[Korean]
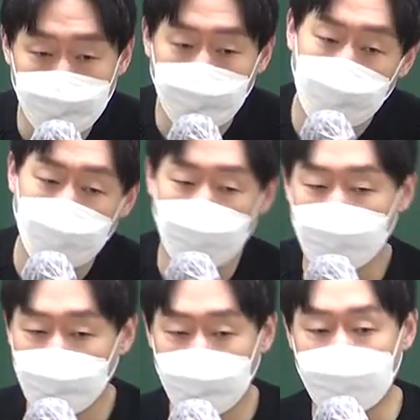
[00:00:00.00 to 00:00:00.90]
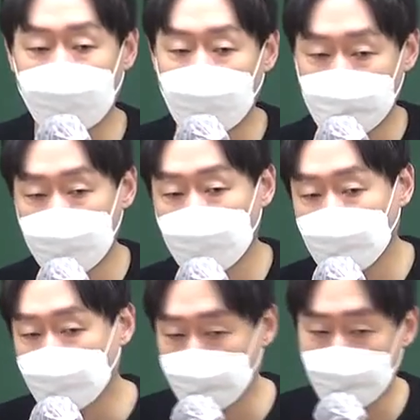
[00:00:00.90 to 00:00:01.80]
중간에 경력이 막
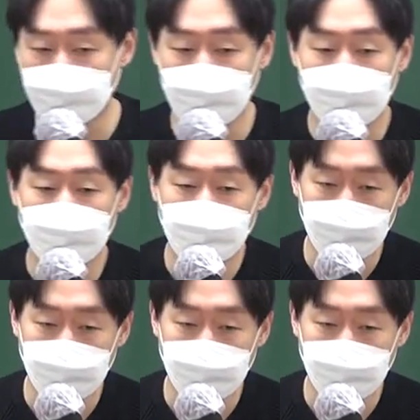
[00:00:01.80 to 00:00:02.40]
단절되는 일도 생길 수